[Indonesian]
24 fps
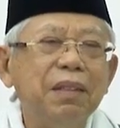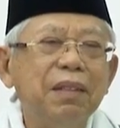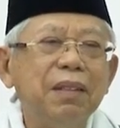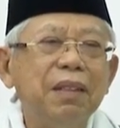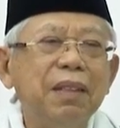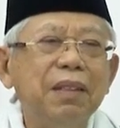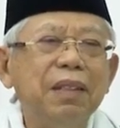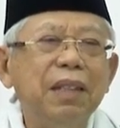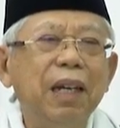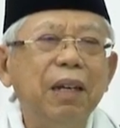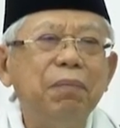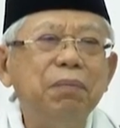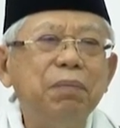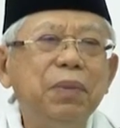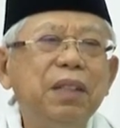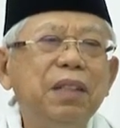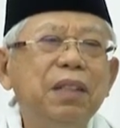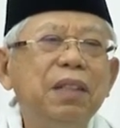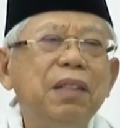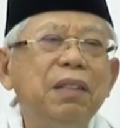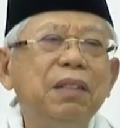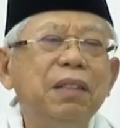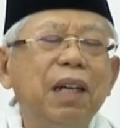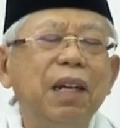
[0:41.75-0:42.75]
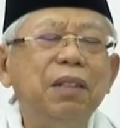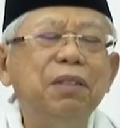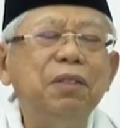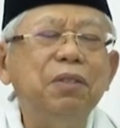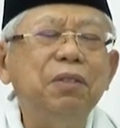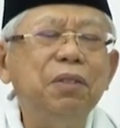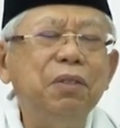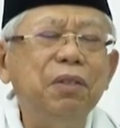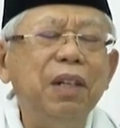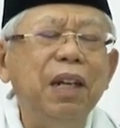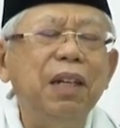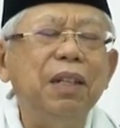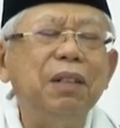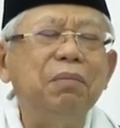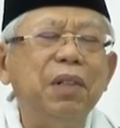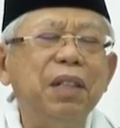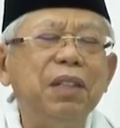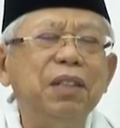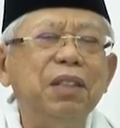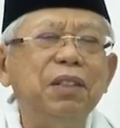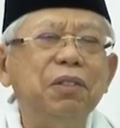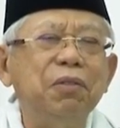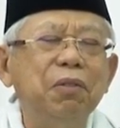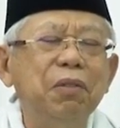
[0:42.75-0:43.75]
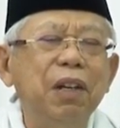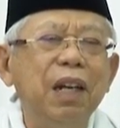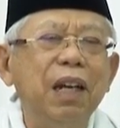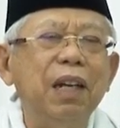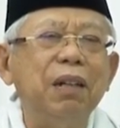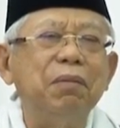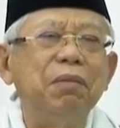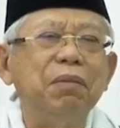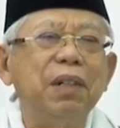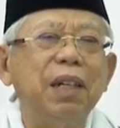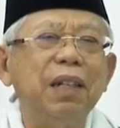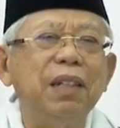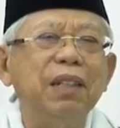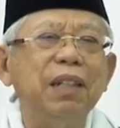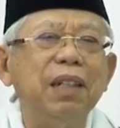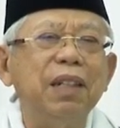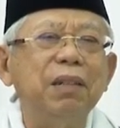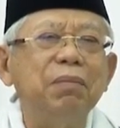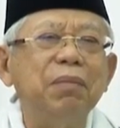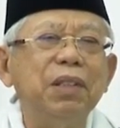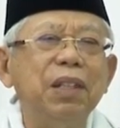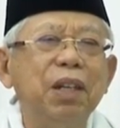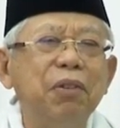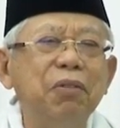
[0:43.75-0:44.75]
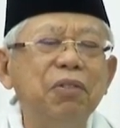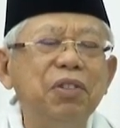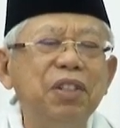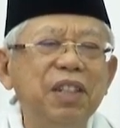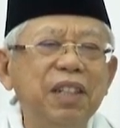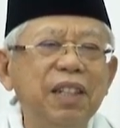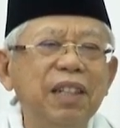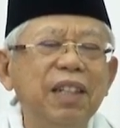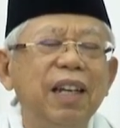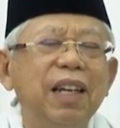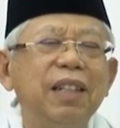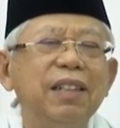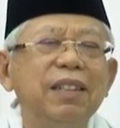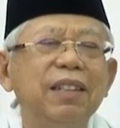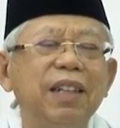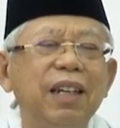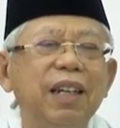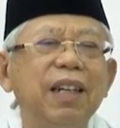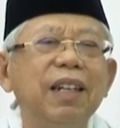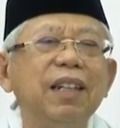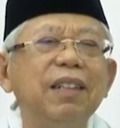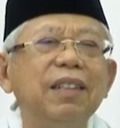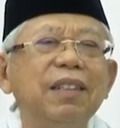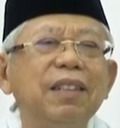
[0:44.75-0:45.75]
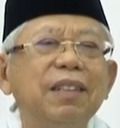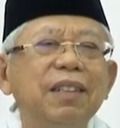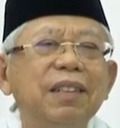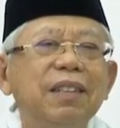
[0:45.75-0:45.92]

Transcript: Tetapi anjuran majelis ulama dalam tausiahnya